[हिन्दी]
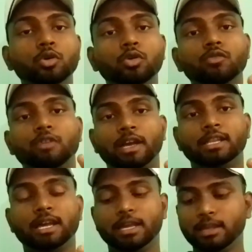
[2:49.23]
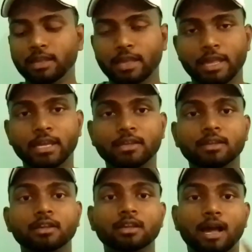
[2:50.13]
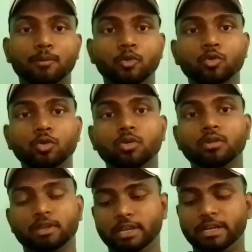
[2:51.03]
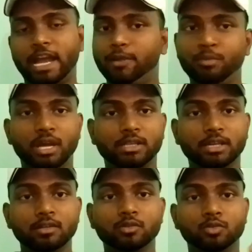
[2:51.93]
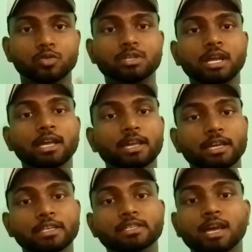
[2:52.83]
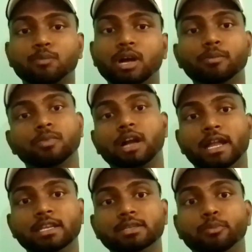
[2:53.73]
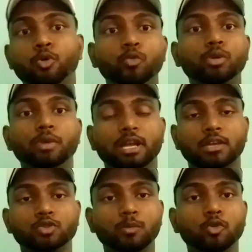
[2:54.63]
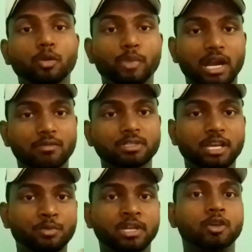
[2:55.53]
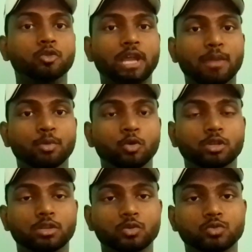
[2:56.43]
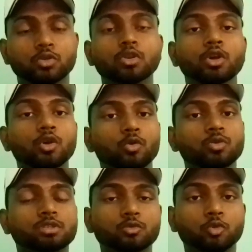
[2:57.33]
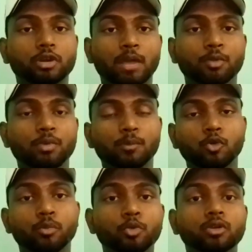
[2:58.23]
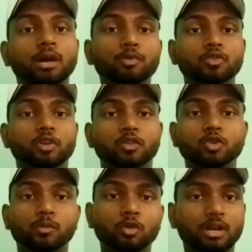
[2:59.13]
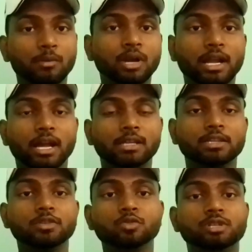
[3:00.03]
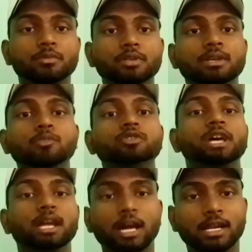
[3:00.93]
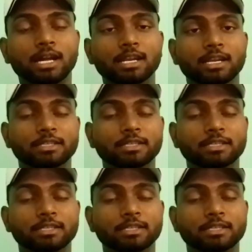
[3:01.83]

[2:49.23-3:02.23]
दो फायदा है एक आप लोग को ये डाइट में आता है दूसरा इससे आपका खाने से भूख भी बढ़ गया जो आप लोग के बारह बजे एक बजे का जो टाइमिंग होता है दोस्तों उस वो टाइमिंग में आप लोग का भूख डबल हो जाएगा जो आप लोग कम खाना खाते थे उसके वजह से आप लोग ज़्यादा खाना खाने